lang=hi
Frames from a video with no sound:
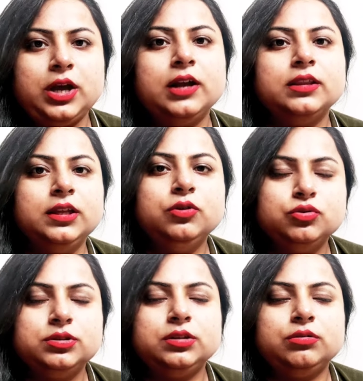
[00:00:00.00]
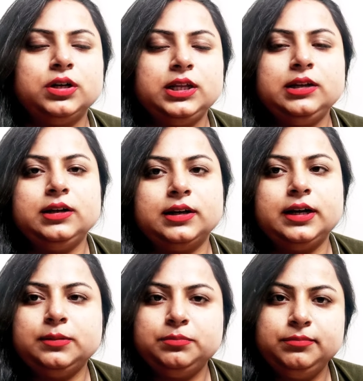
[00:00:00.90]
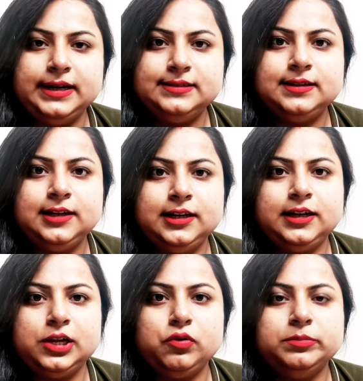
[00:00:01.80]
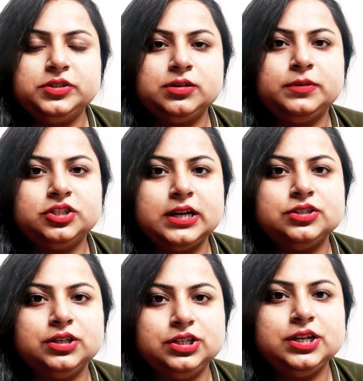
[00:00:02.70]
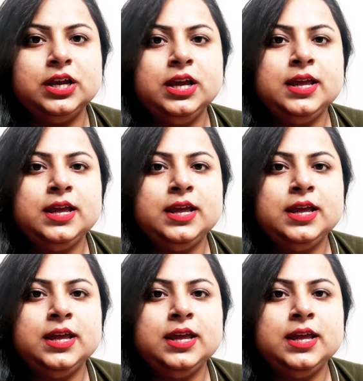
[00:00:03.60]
उतार दी उससे थोड़ा ठीक लग रहा है अब मेडिसिन लेने गए हुए हैं मिस्टर बजाज नीचे